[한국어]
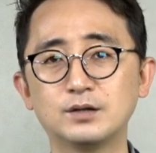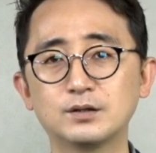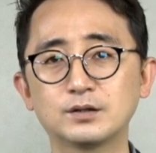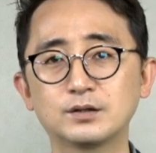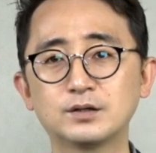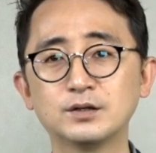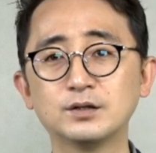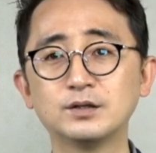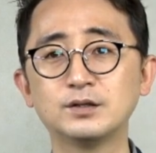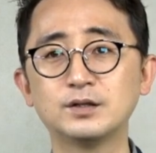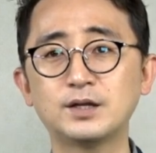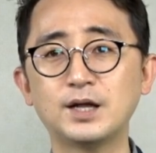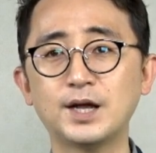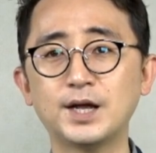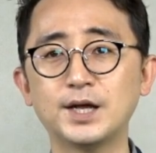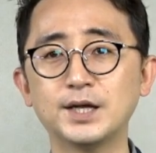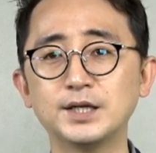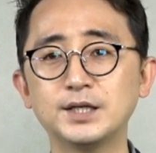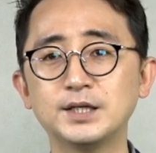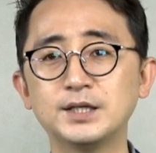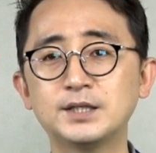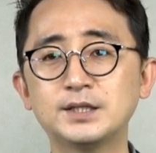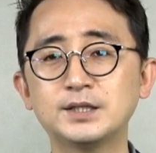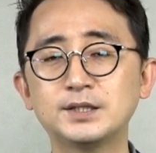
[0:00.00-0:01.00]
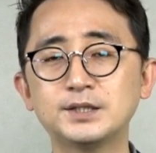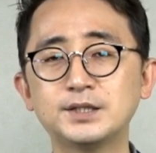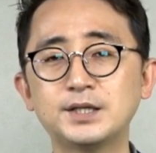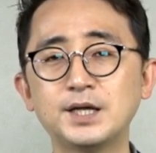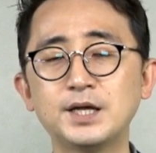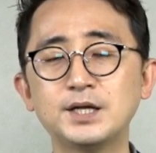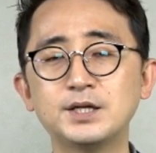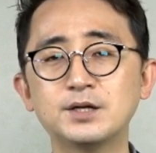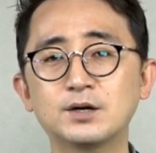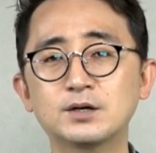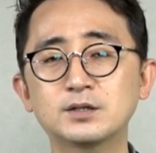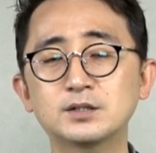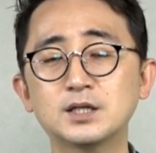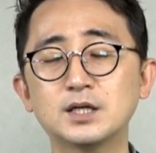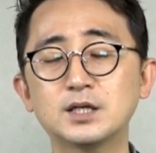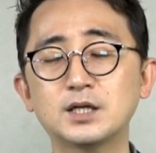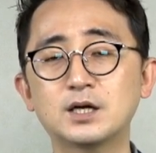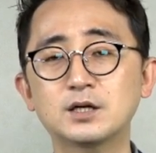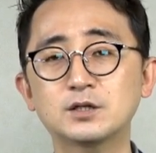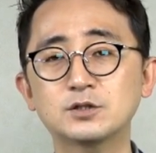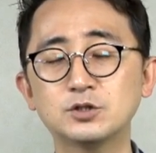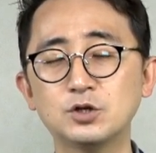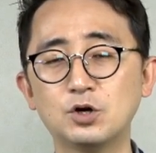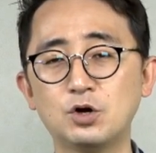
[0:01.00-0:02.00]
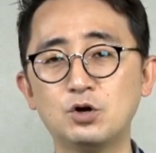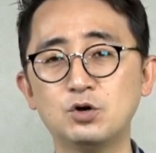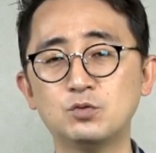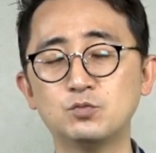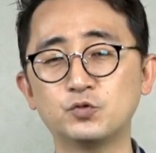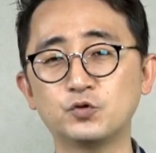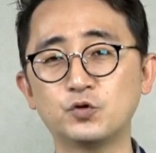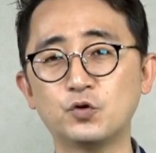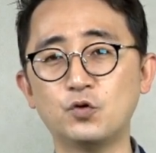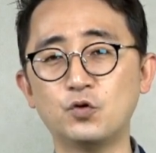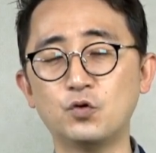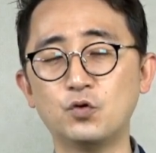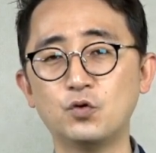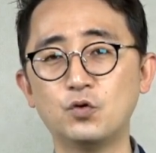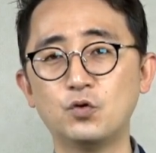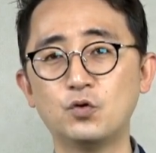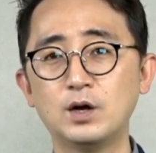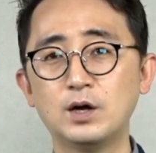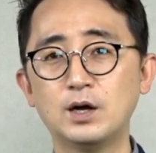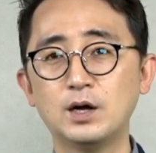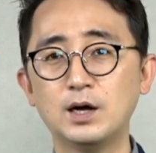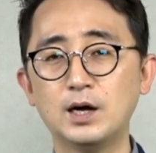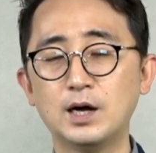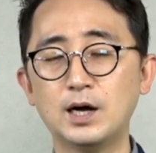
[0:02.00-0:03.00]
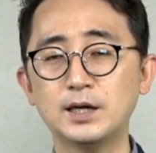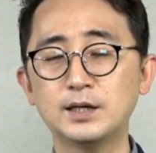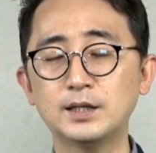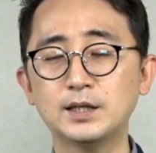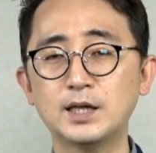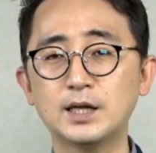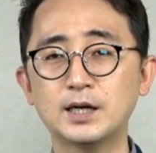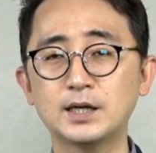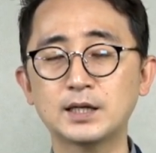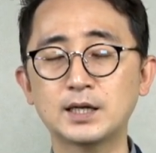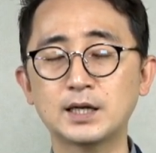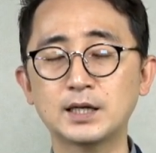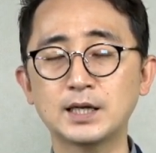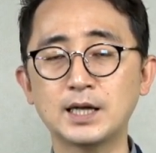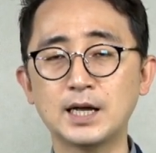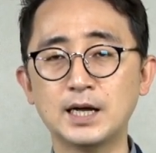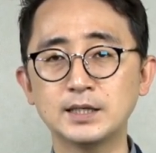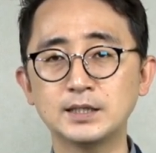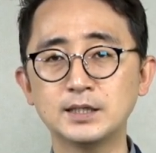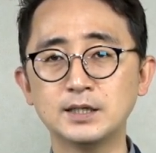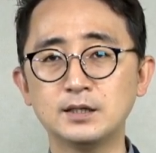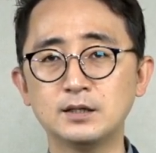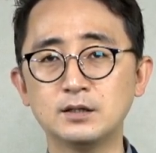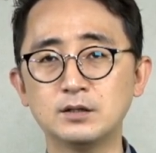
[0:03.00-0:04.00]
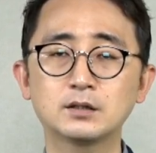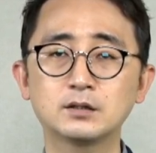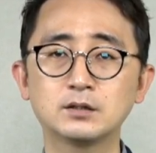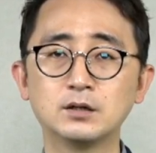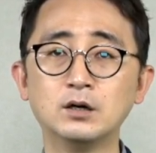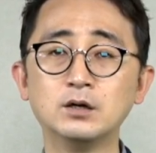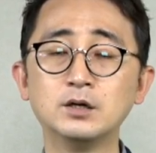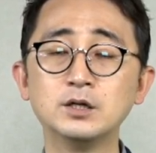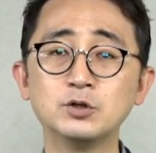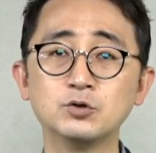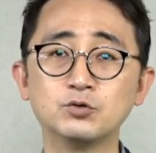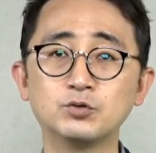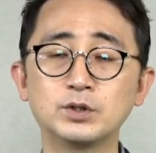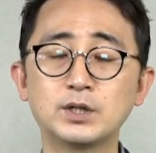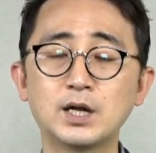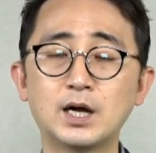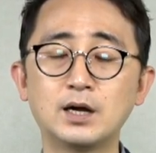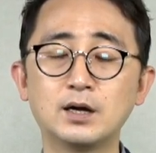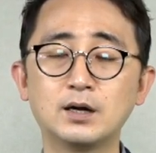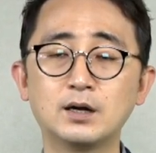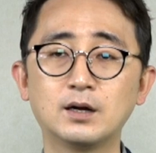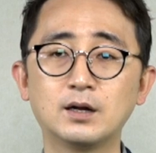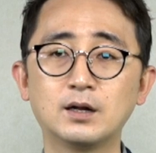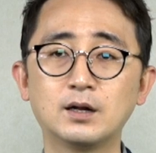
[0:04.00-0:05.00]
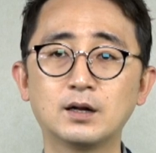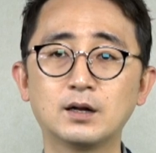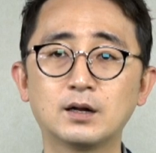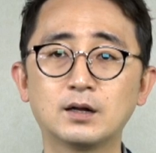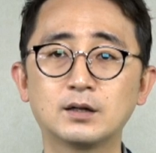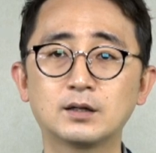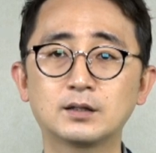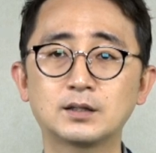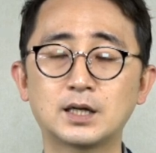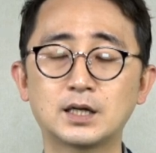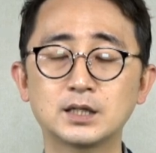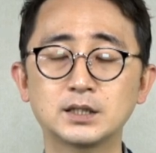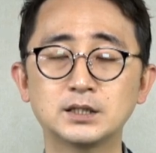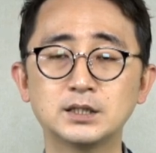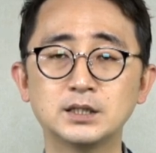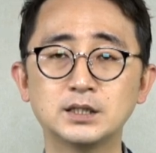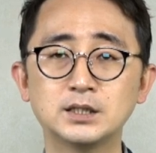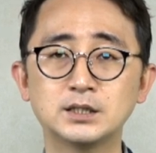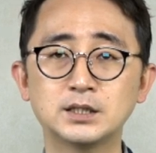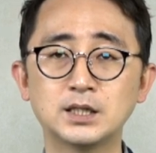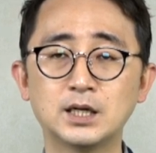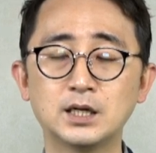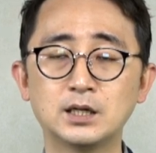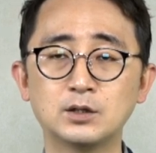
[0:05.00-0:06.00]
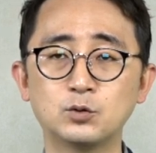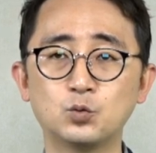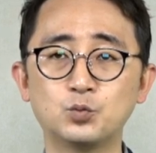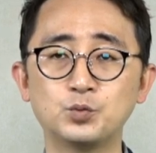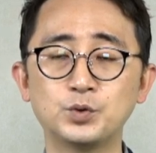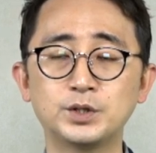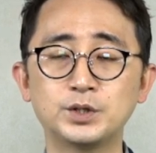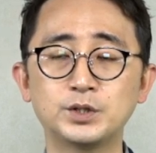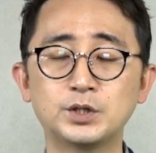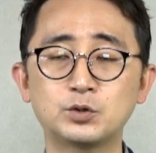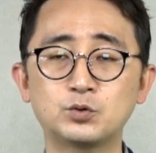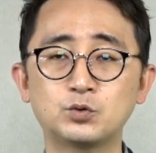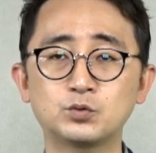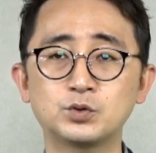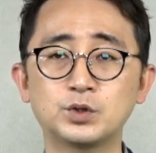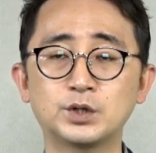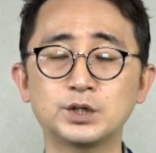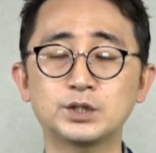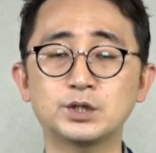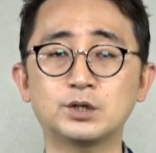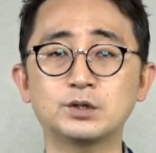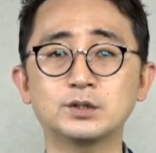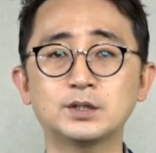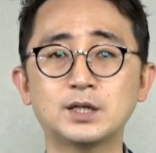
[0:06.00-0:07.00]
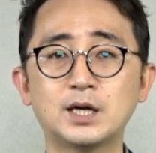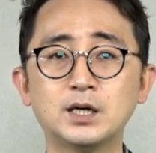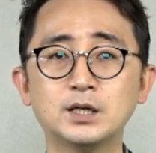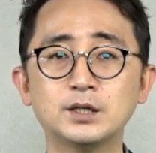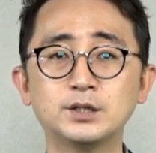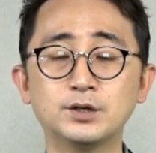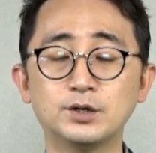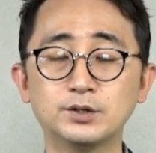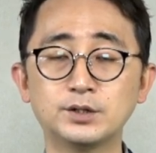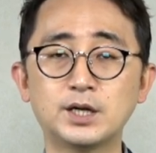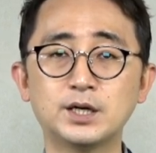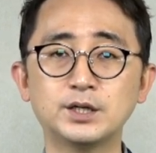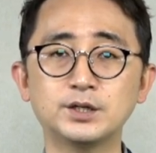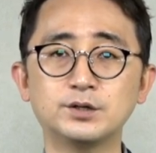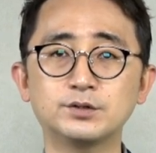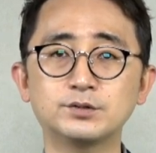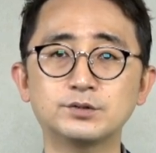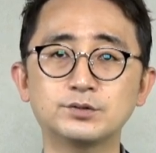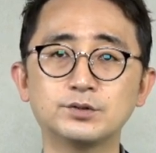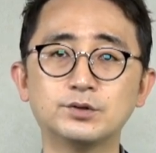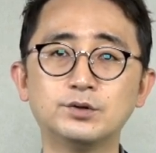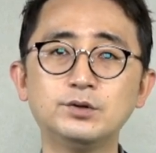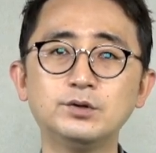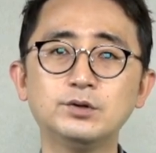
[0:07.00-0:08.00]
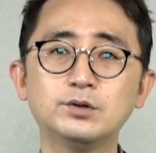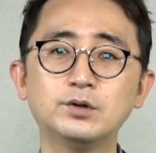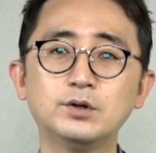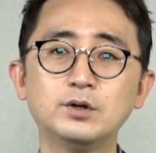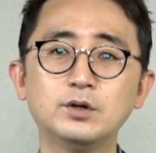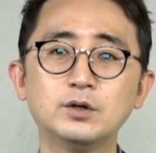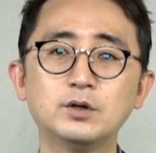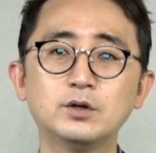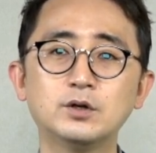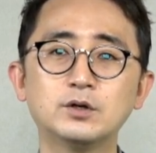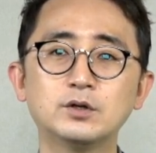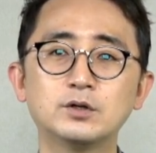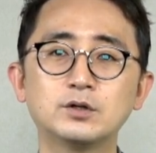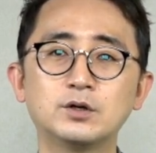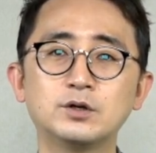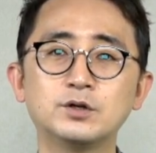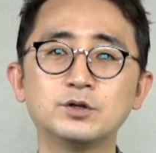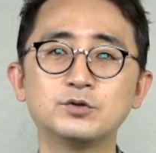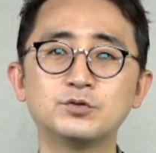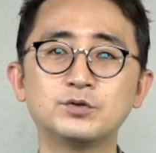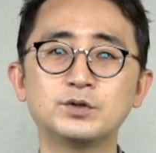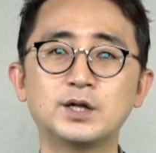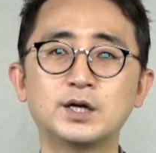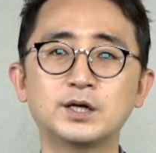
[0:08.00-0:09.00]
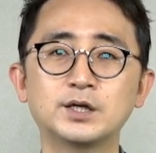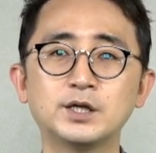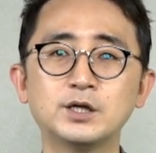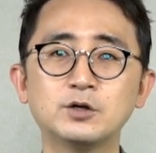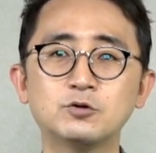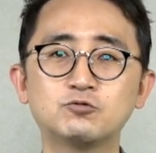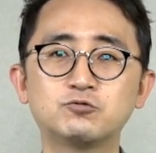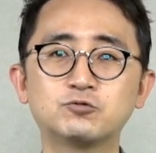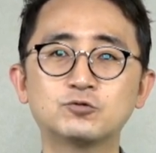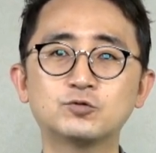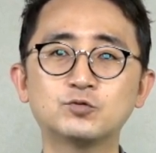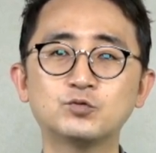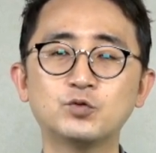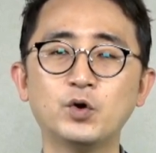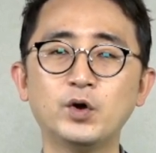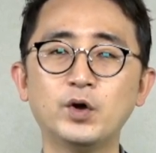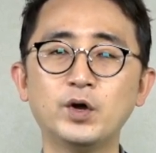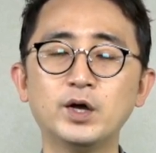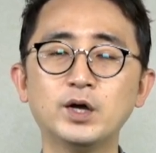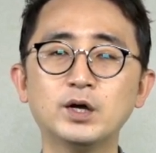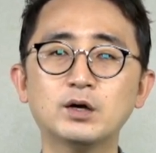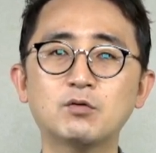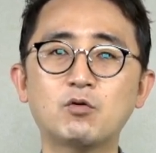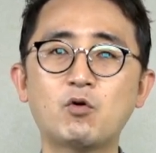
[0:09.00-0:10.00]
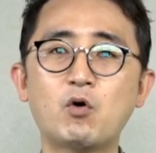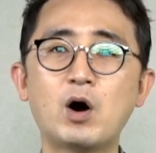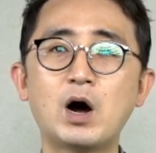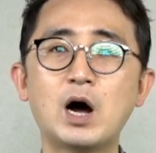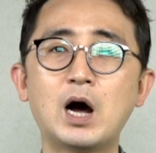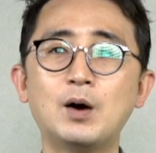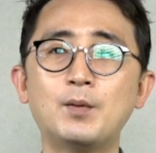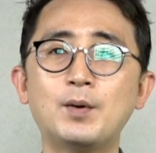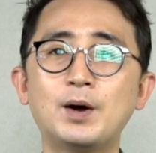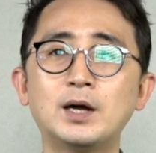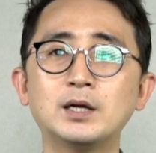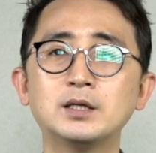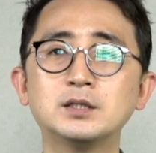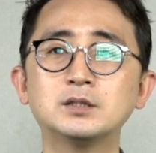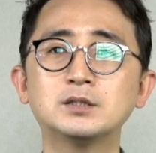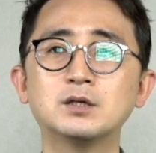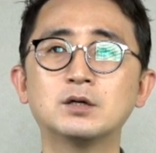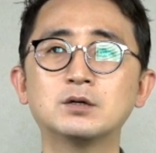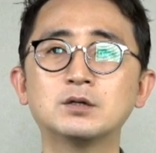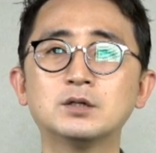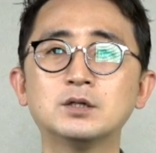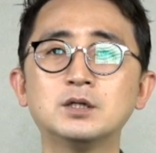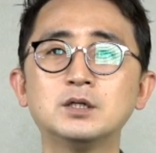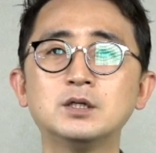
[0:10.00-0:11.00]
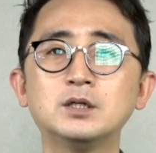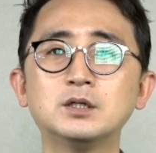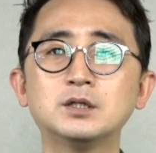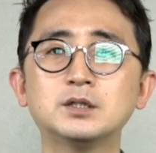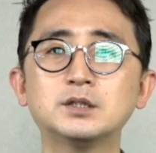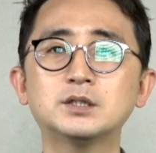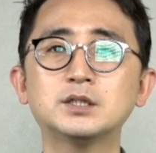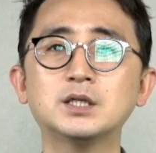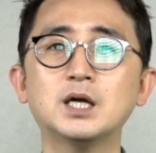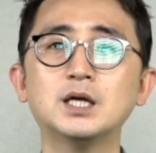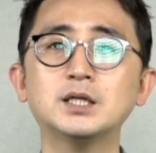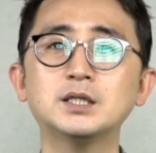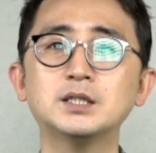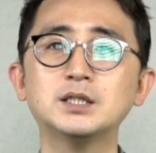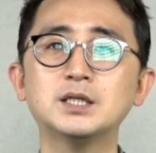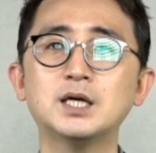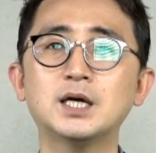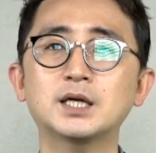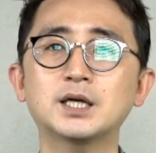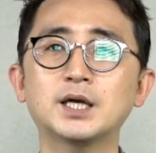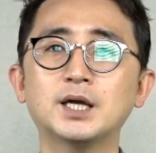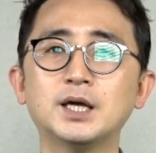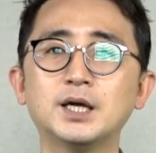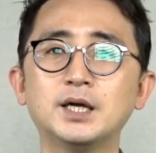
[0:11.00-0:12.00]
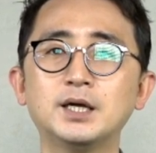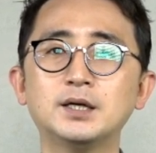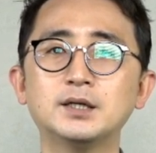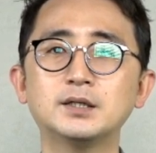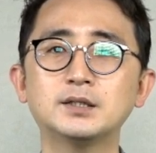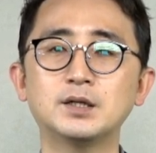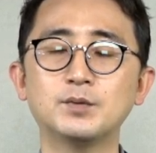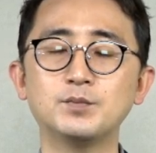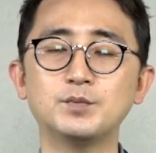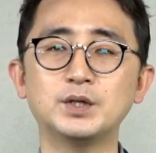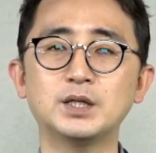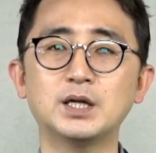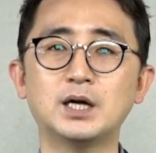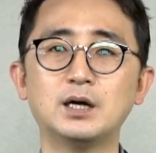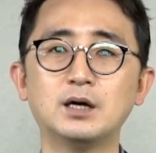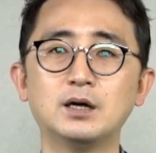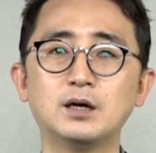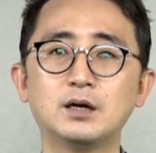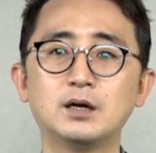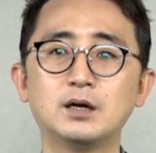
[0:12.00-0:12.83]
근데 이때 역사상 처음으로 한나라당이 아닌 열린우리당, 당시 이제 노무현 대통령의 정당 여당이었죠. 열린우리당이 국회 과반석을 차지하게 됩니다.